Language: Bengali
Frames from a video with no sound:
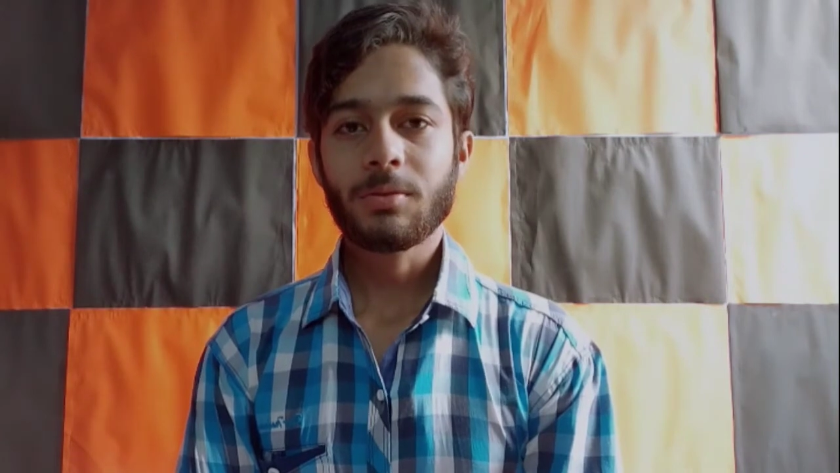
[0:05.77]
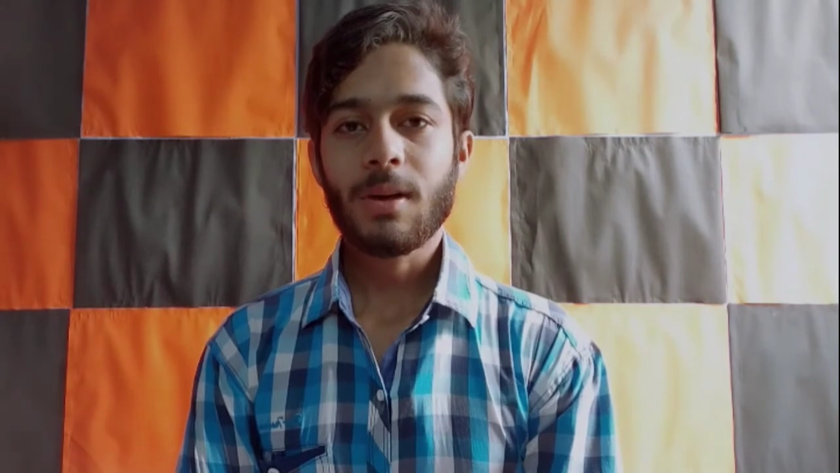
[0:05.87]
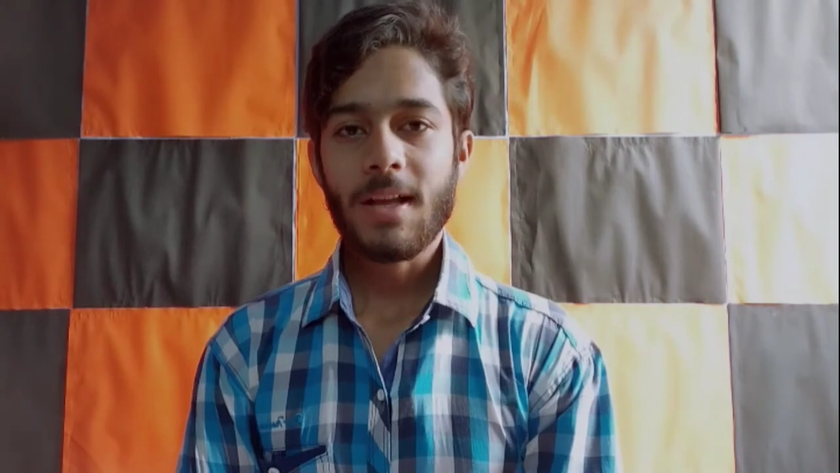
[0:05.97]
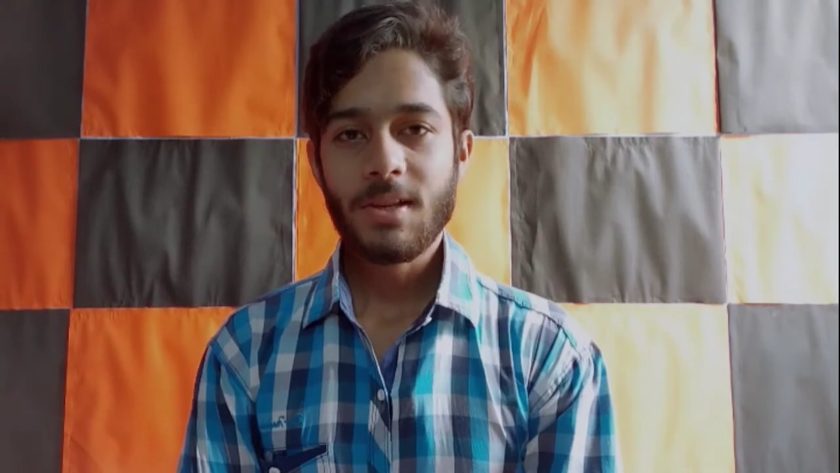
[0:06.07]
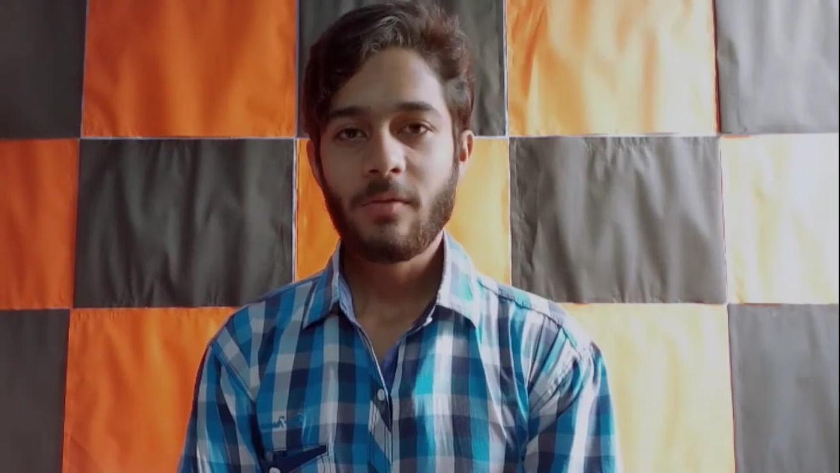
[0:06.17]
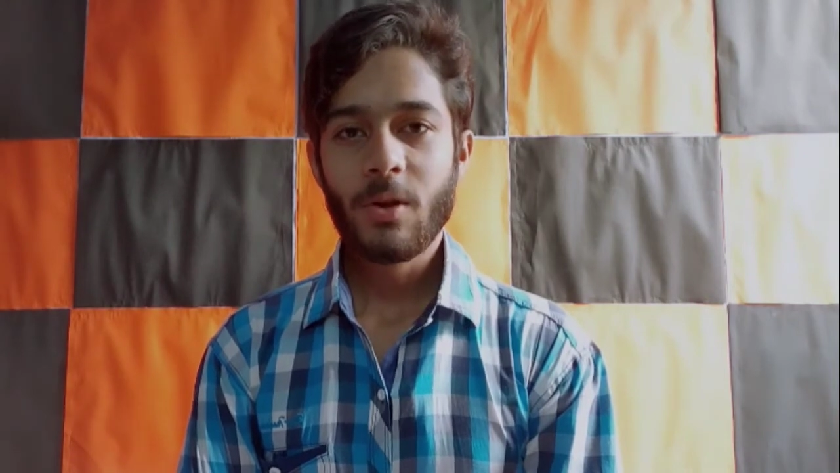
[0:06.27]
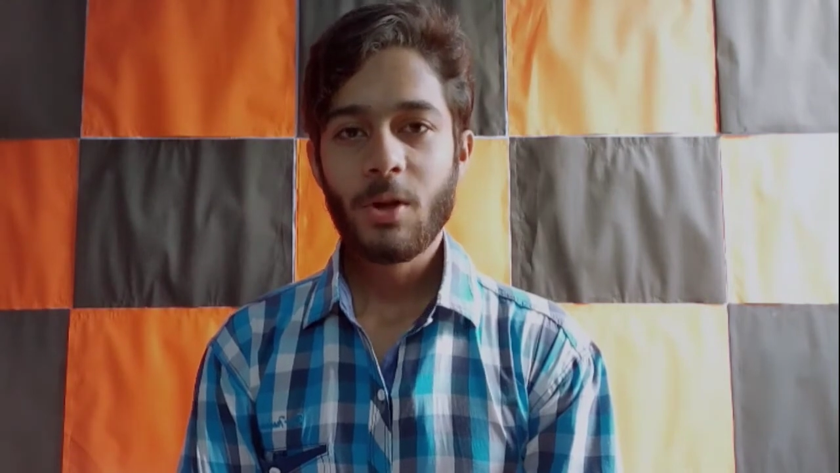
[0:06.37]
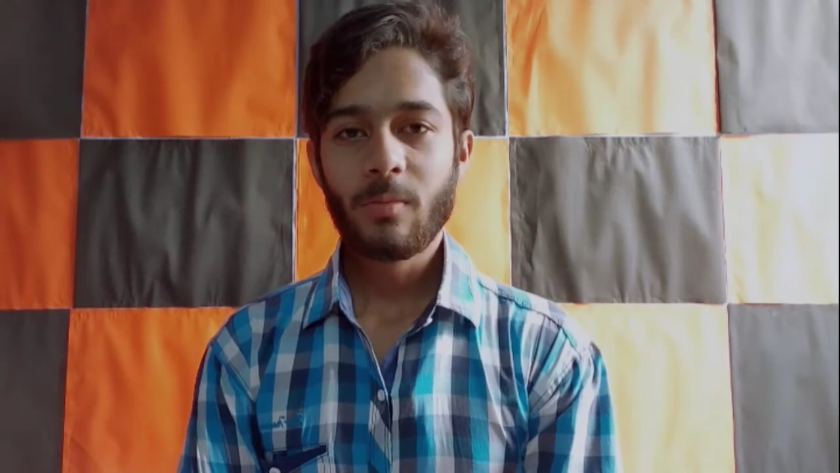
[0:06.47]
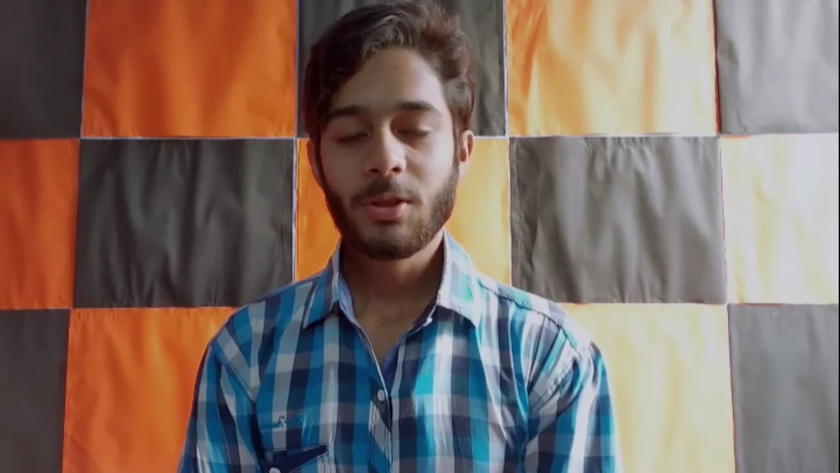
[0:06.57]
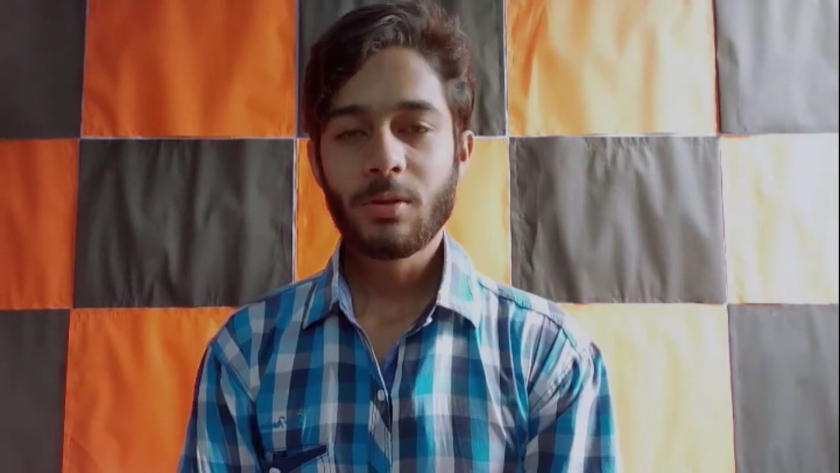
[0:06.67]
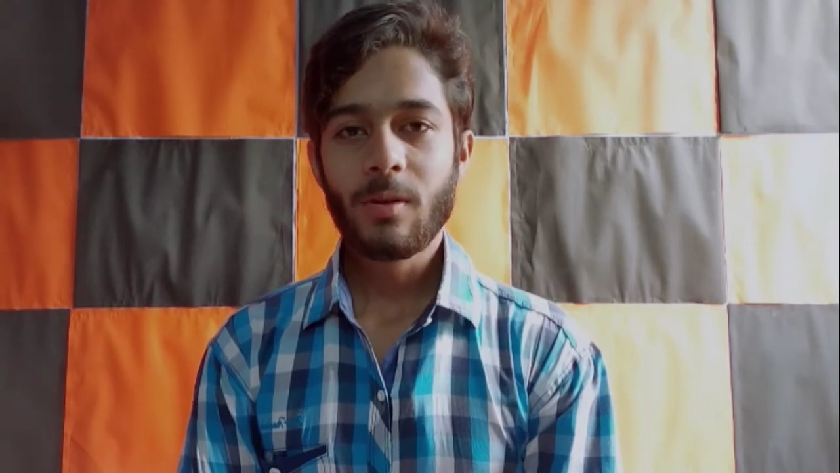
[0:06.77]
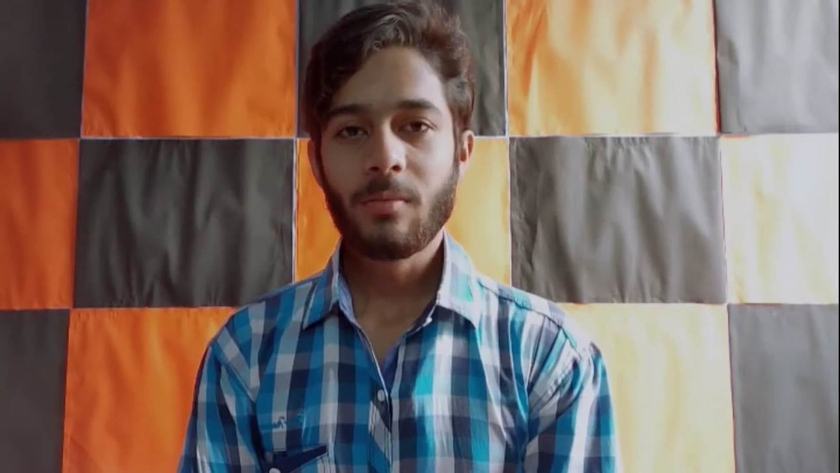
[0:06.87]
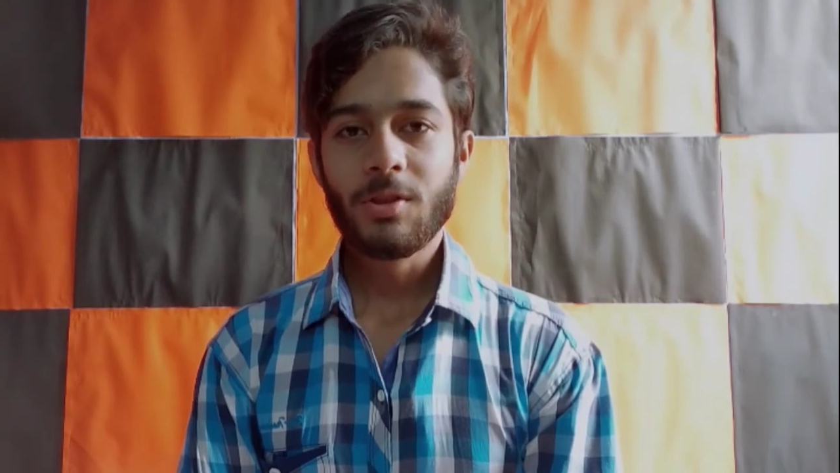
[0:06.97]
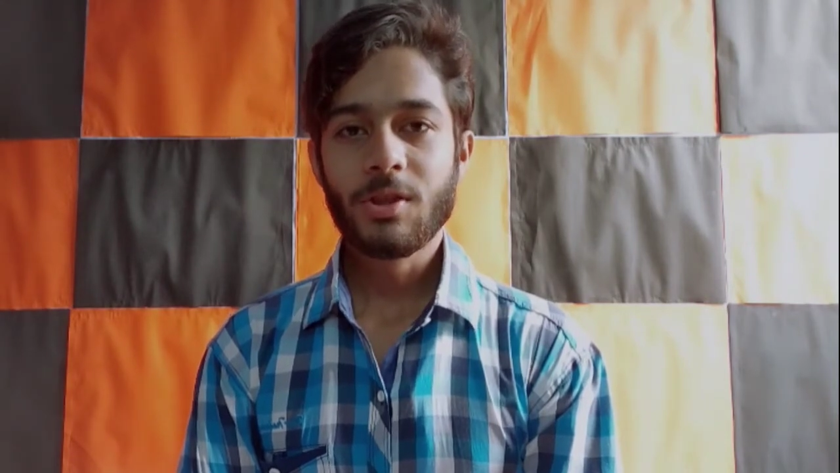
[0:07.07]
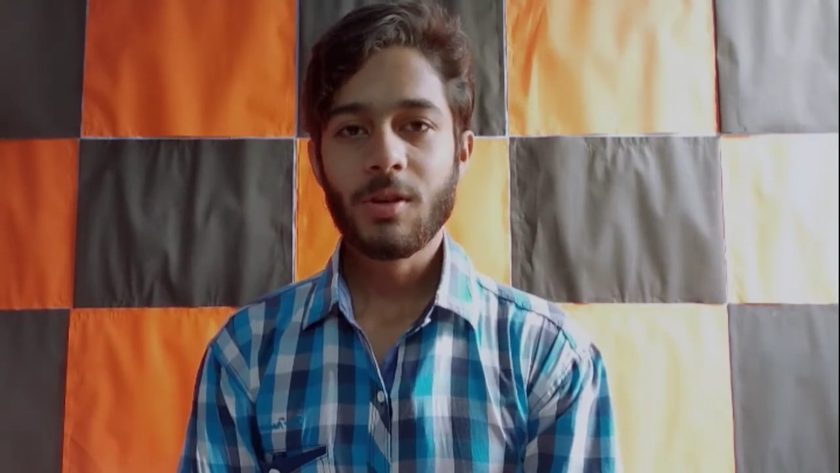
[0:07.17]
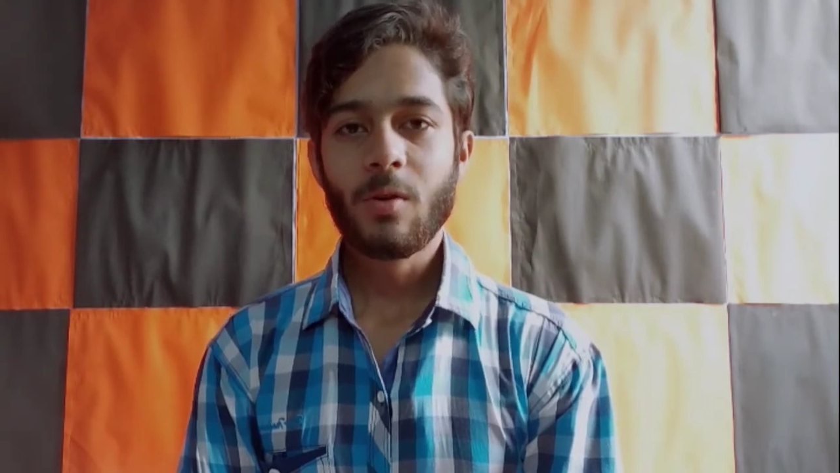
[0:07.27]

আজকের ভিডিওর মাধ্যমে আমরা শিখবো